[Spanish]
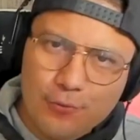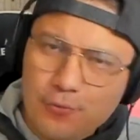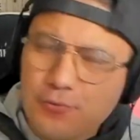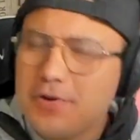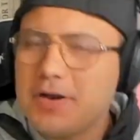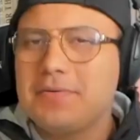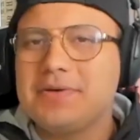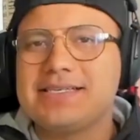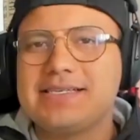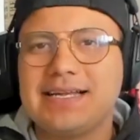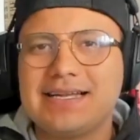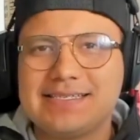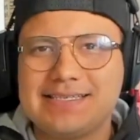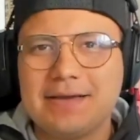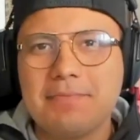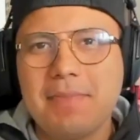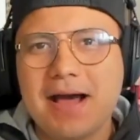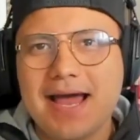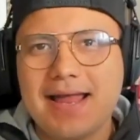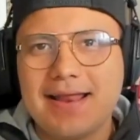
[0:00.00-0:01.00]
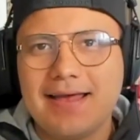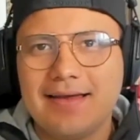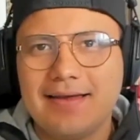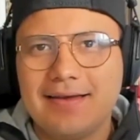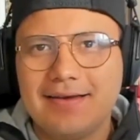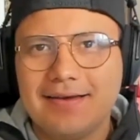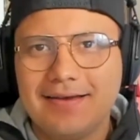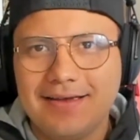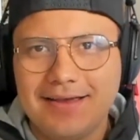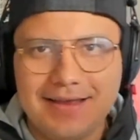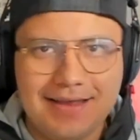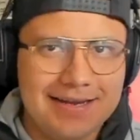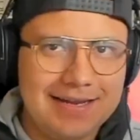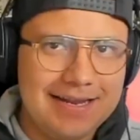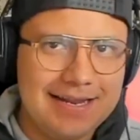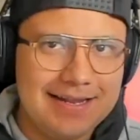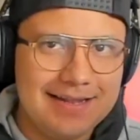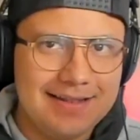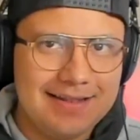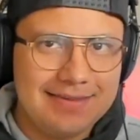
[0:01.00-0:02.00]
una vez a la semana en
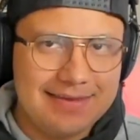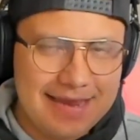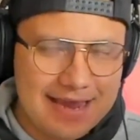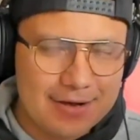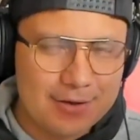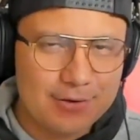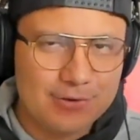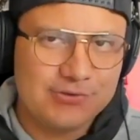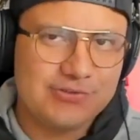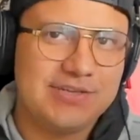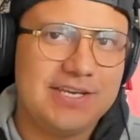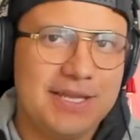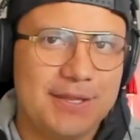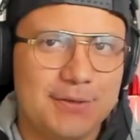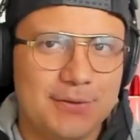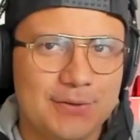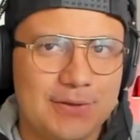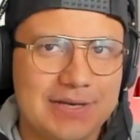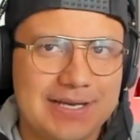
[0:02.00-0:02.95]
el ya conocido